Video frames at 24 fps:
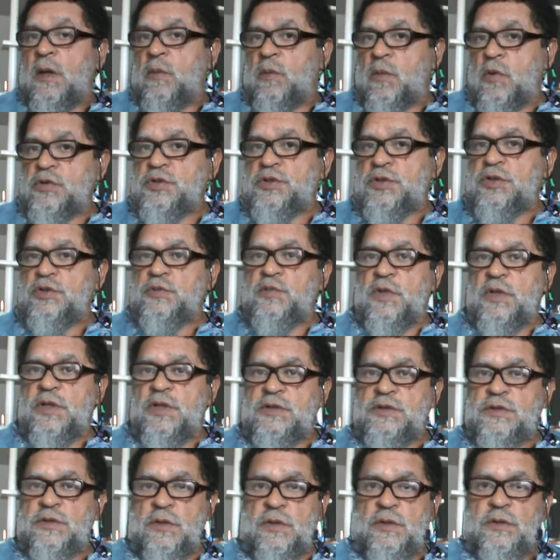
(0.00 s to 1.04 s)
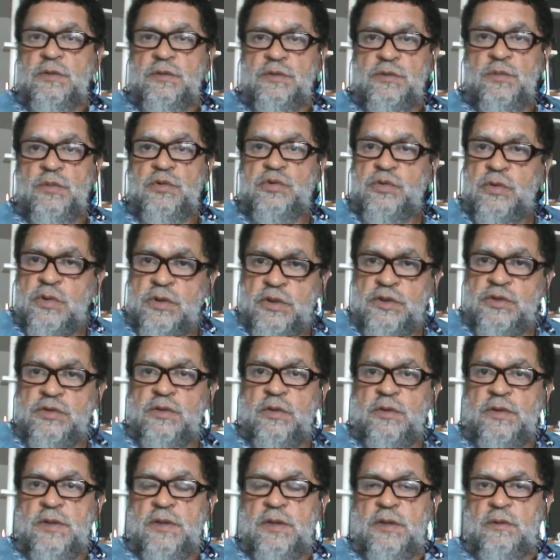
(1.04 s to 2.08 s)
Moi aussi, je me questionne, je me suis
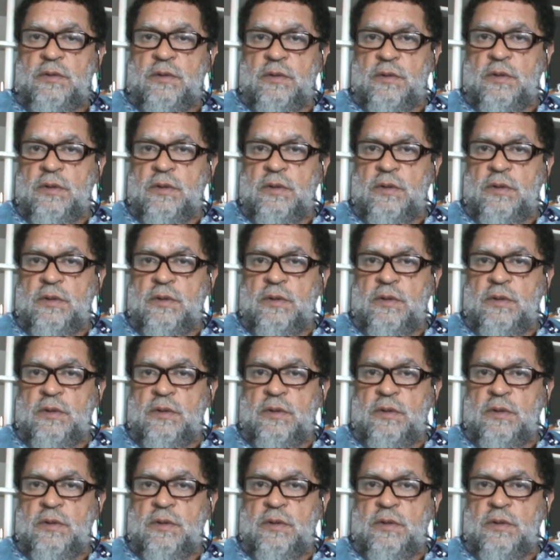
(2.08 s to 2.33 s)
questionné,